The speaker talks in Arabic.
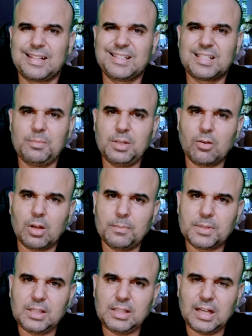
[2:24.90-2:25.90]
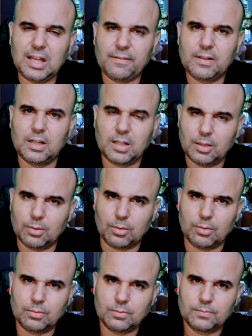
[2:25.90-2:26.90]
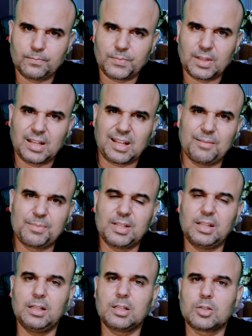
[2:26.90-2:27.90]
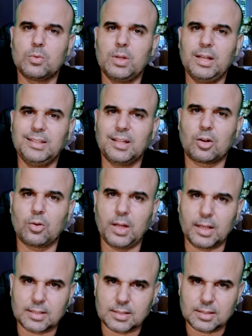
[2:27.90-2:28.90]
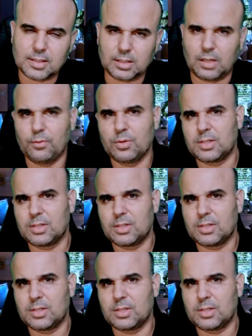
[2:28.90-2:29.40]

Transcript: 350 الف ديال الاورو خمسه ديال السوايع ديال رولكس كتعرفوا